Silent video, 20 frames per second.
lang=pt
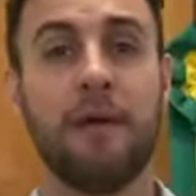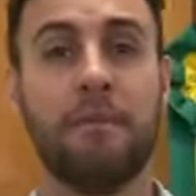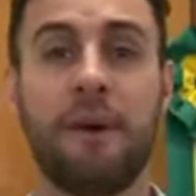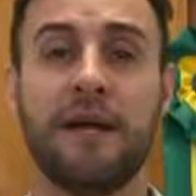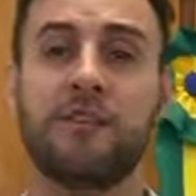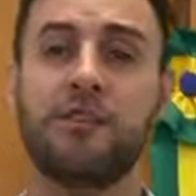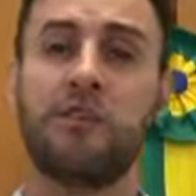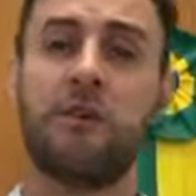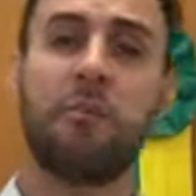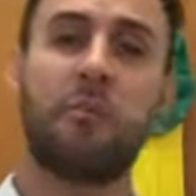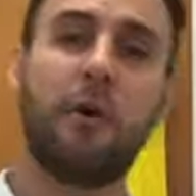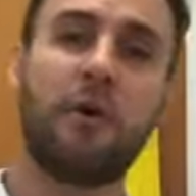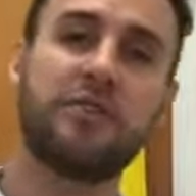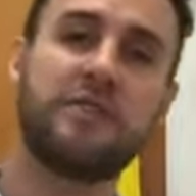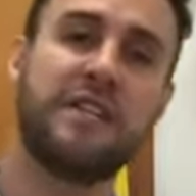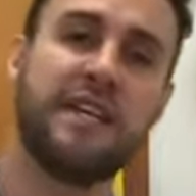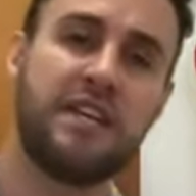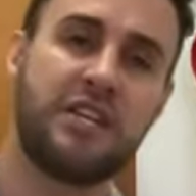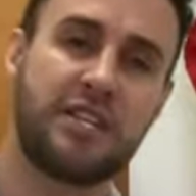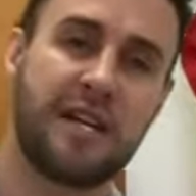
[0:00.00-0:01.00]
mas eu não
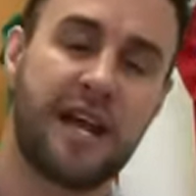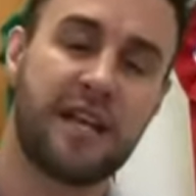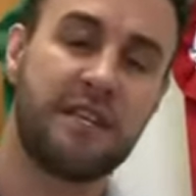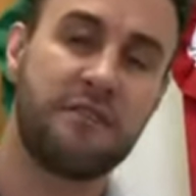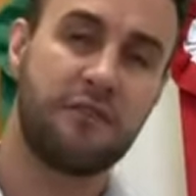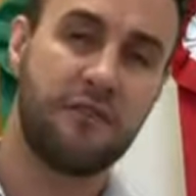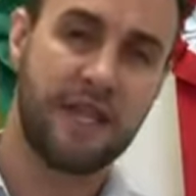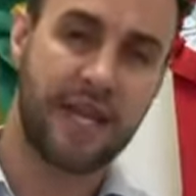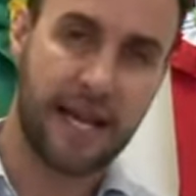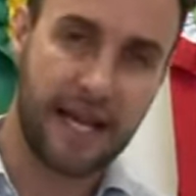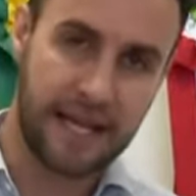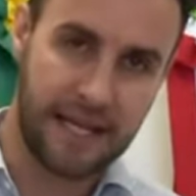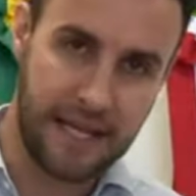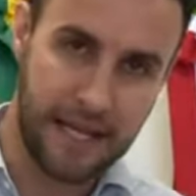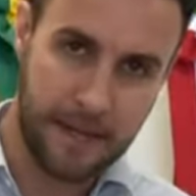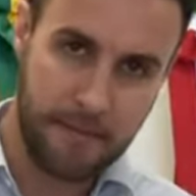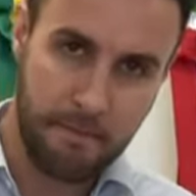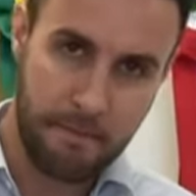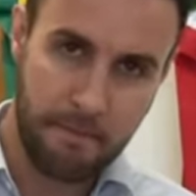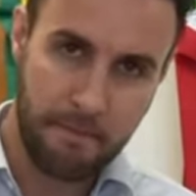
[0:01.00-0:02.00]
posso deixar de vir aqui